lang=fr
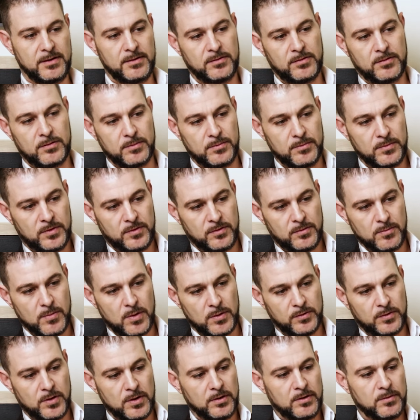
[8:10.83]
tu
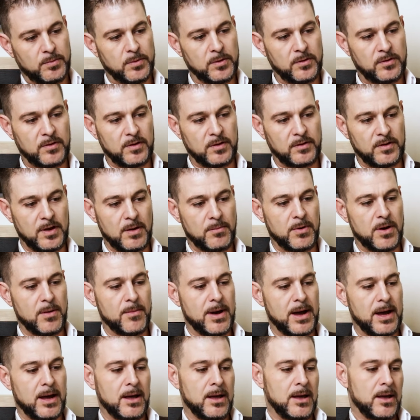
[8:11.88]
montres ça un petit peu, c'est
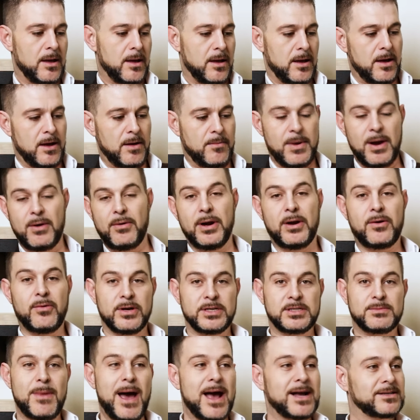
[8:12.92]
simplement euh, Merry
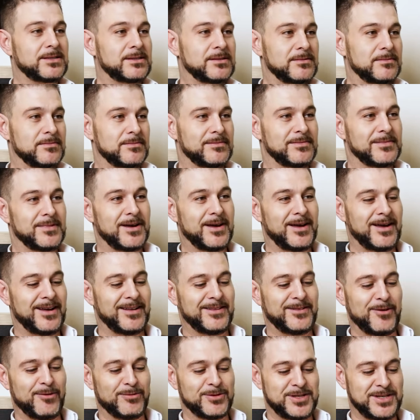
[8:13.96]
Christmas. Euh,
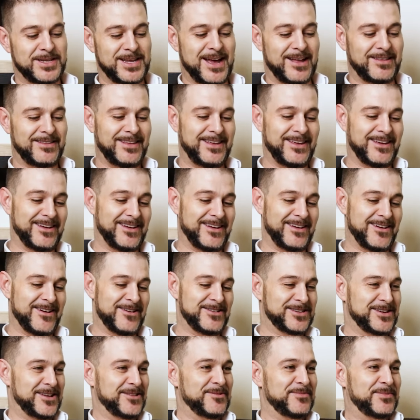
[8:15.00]
donc j'ai gardé
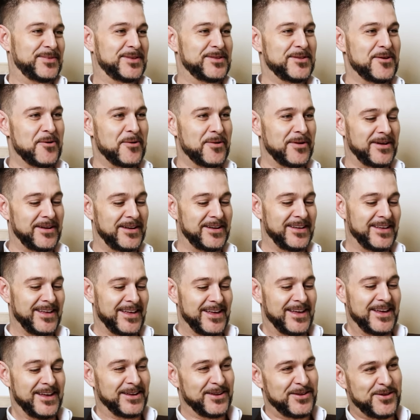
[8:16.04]
un genre de petit nom
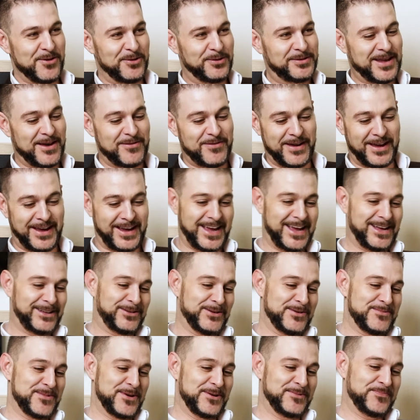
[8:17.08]
cute, ça fait rire tout
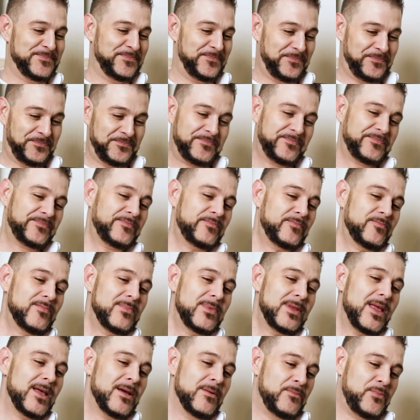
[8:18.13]
le monde.
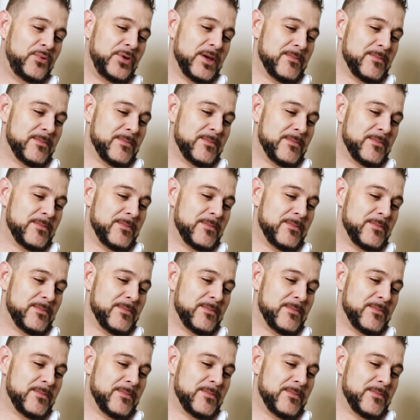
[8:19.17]
Puis